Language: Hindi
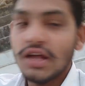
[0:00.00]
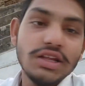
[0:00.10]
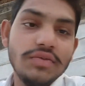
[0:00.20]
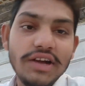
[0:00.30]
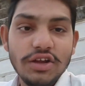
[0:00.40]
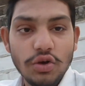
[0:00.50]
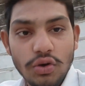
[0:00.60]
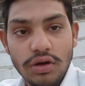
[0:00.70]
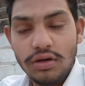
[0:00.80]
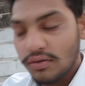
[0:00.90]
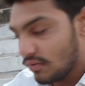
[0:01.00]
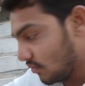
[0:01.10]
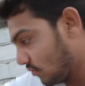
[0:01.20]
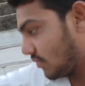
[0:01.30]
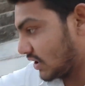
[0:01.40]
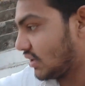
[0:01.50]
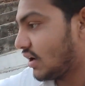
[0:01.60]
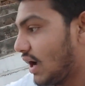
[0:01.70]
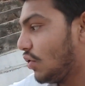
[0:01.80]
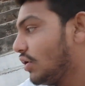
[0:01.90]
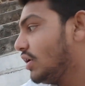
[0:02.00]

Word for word: यदि वीडियो पसंद आ हो